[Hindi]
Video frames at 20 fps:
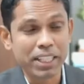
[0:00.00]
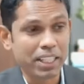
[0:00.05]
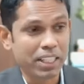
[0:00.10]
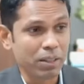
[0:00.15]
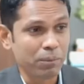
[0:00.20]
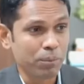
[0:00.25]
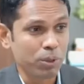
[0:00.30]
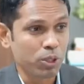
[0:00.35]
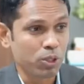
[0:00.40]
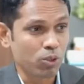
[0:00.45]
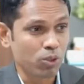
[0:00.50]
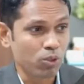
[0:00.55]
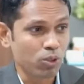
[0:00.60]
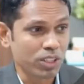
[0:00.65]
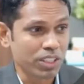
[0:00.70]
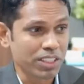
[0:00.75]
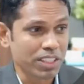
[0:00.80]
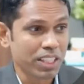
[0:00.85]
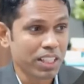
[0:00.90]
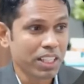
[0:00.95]
बैठे कंप्यूटर
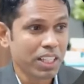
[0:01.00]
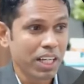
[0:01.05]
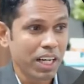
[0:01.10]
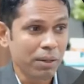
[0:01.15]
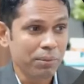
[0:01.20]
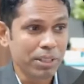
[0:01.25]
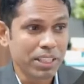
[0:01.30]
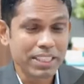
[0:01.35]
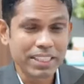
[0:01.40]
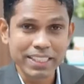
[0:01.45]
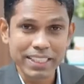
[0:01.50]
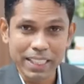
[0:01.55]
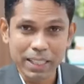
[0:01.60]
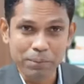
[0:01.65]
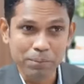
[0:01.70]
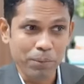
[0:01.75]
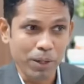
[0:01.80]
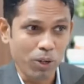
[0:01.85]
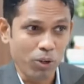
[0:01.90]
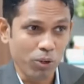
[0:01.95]
कोर्सेज अभी
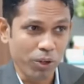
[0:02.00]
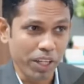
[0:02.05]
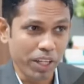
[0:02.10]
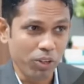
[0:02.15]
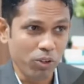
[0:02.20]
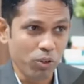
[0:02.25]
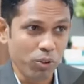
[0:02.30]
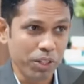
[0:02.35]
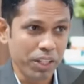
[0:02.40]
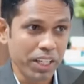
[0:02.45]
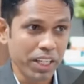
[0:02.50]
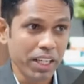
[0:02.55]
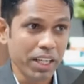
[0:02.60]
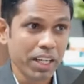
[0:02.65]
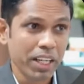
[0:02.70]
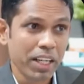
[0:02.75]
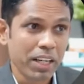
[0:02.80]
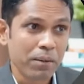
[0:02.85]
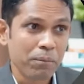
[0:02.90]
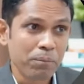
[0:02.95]
सीख पाओगे और ये
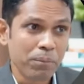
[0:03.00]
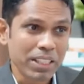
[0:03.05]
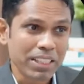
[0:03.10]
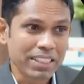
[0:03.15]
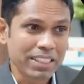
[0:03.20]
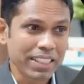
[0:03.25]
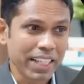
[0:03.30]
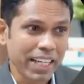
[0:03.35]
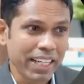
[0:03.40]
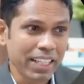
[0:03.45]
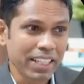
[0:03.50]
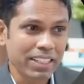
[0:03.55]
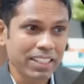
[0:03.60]
बस ढाई